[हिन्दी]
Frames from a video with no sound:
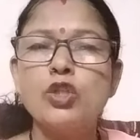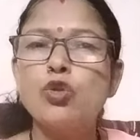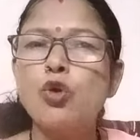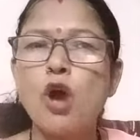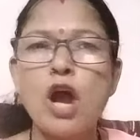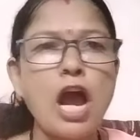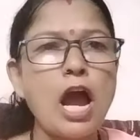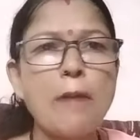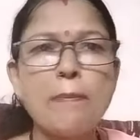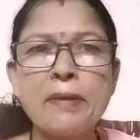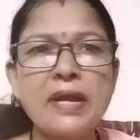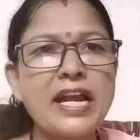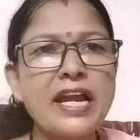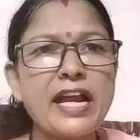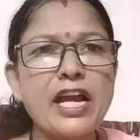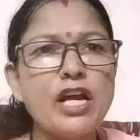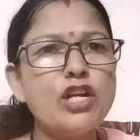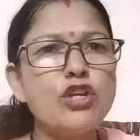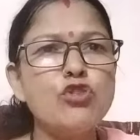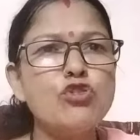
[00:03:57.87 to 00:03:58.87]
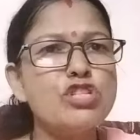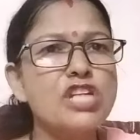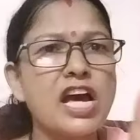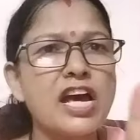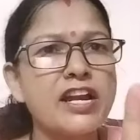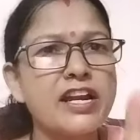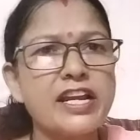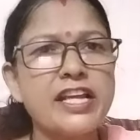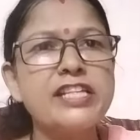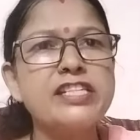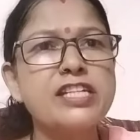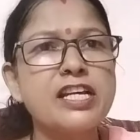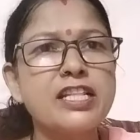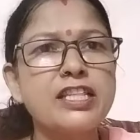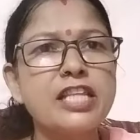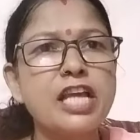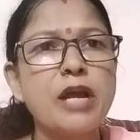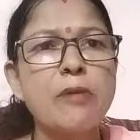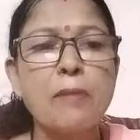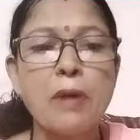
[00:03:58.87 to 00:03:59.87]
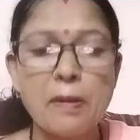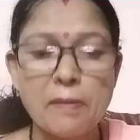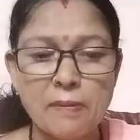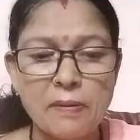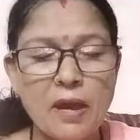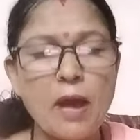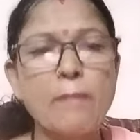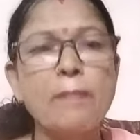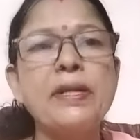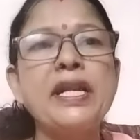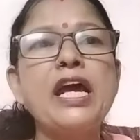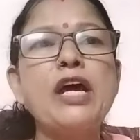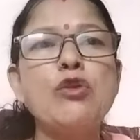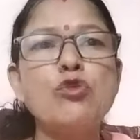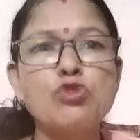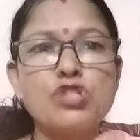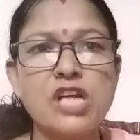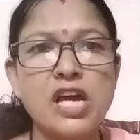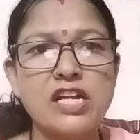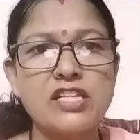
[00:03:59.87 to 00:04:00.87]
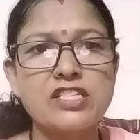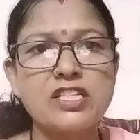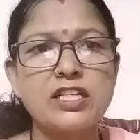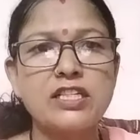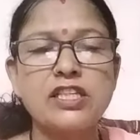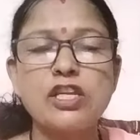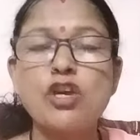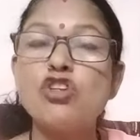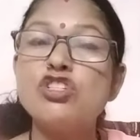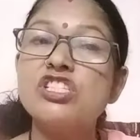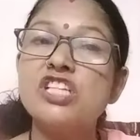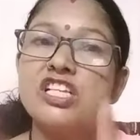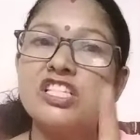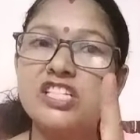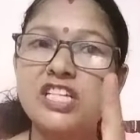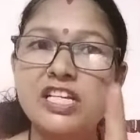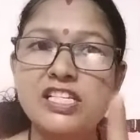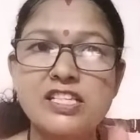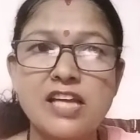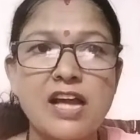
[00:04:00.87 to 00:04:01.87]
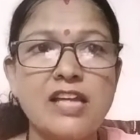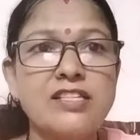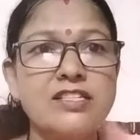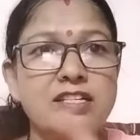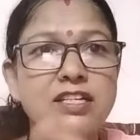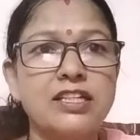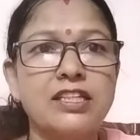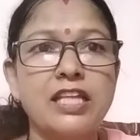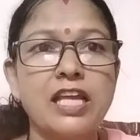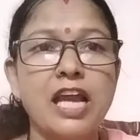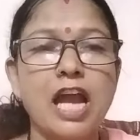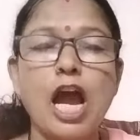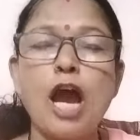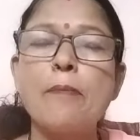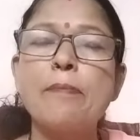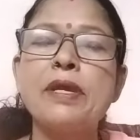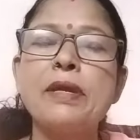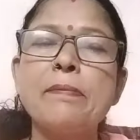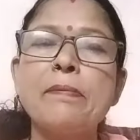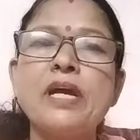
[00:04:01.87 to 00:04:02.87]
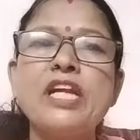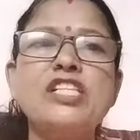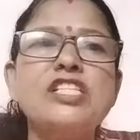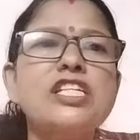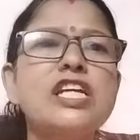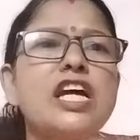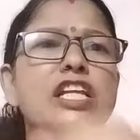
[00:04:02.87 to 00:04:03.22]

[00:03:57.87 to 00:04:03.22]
तो आपके कहे अनुसार नहीं चलते हम अपने अनुसार चलते हैं और सच के साथ चलते हैं आपकी मर्जी